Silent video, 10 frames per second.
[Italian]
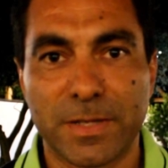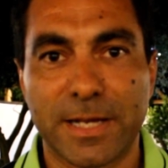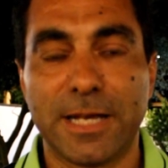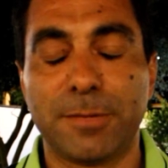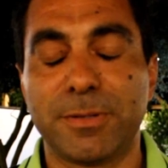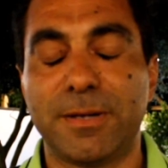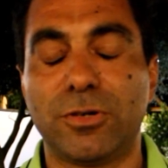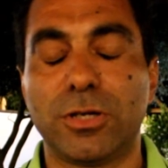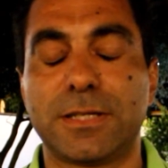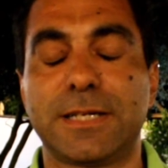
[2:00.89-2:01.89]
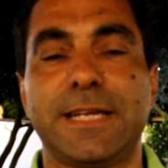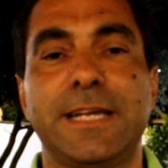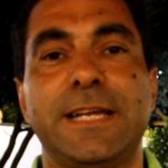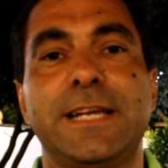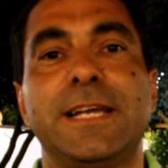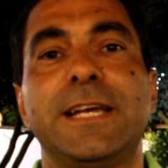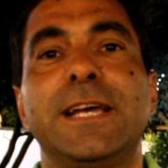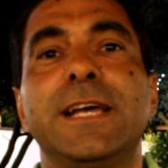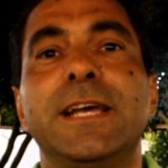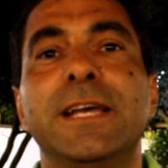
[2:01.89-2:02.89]
È la prima volta
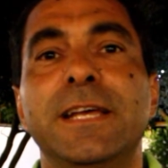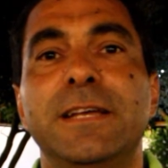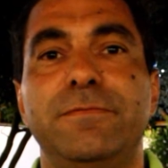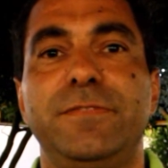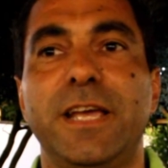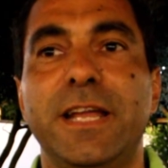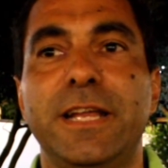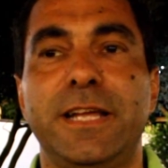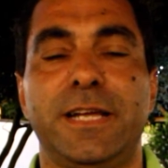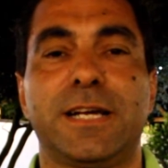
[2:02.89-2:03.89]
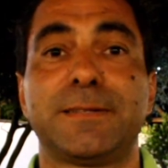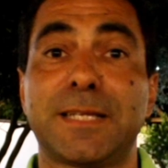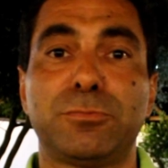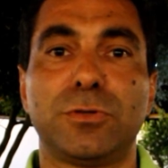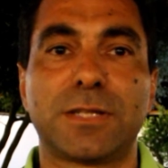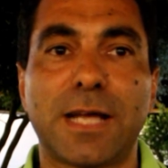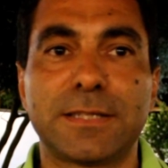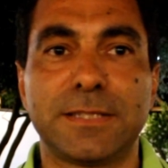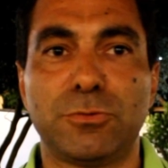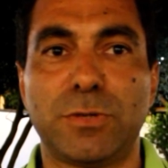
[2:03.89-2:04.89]
che viene
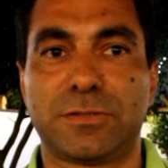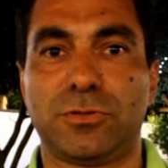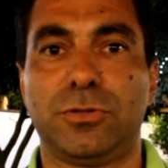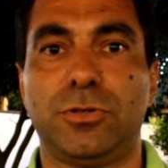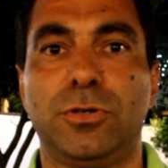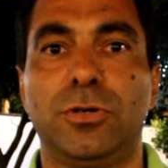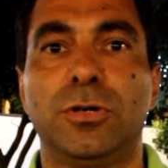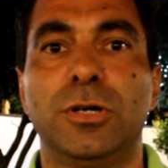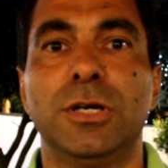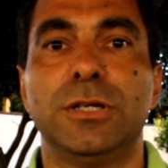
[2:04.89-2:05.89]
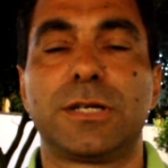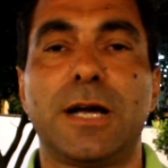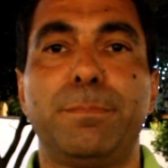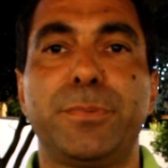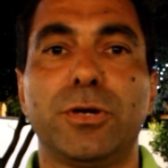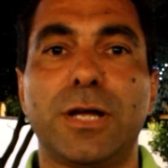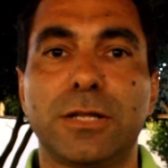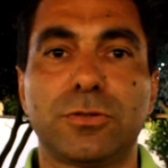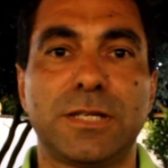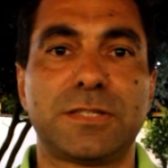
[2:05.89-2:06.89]
catapultata in questo momento
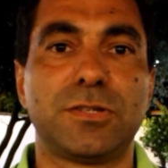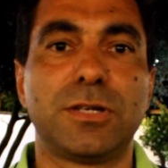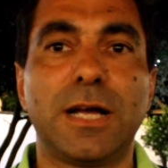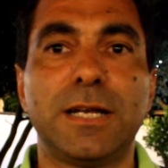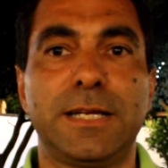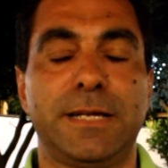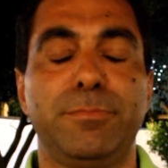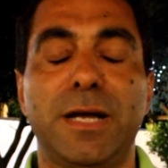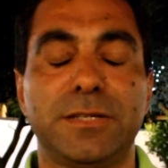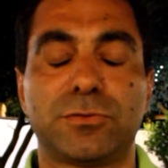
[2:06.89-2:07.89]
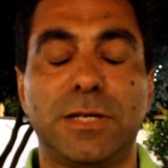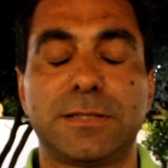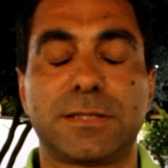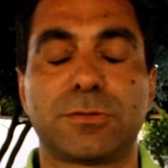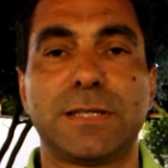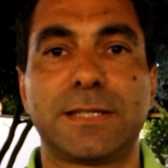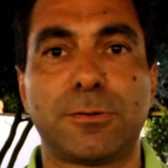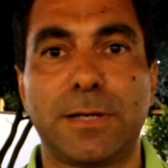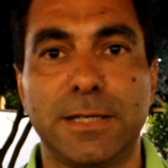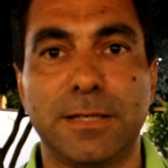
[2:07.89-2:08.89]
campionato nazionale che mai nessun'altra squadra
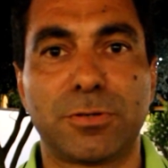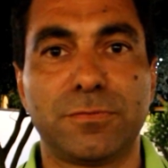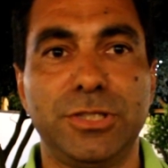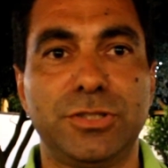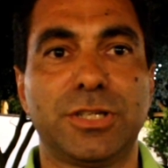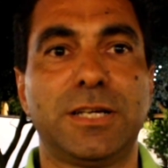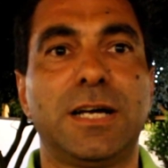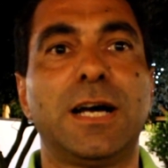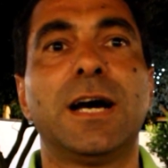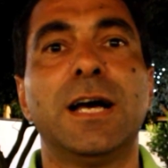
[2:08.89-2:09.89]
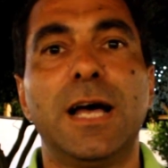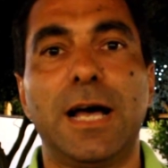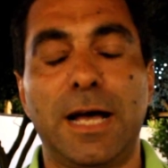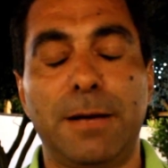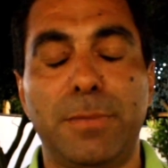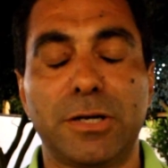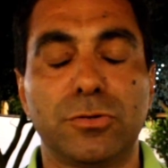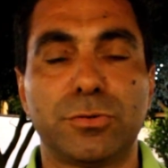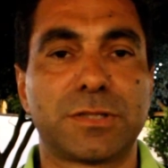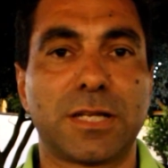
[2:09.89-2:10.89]
qua della provincia ha mai
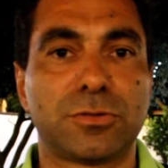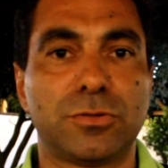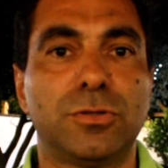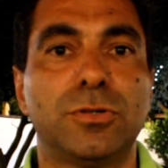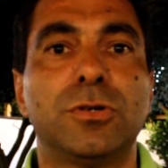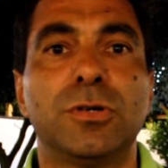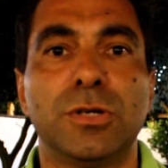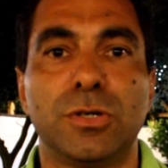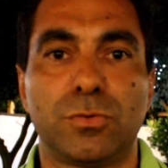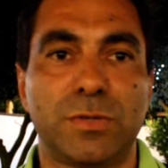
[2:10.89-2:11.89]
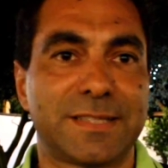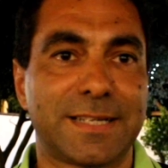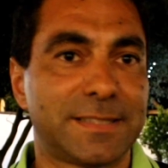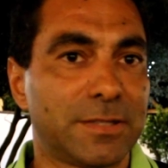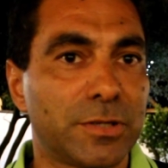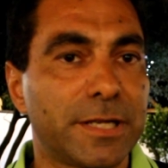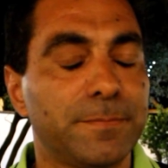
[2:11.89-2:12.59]
conquistato questa categoria.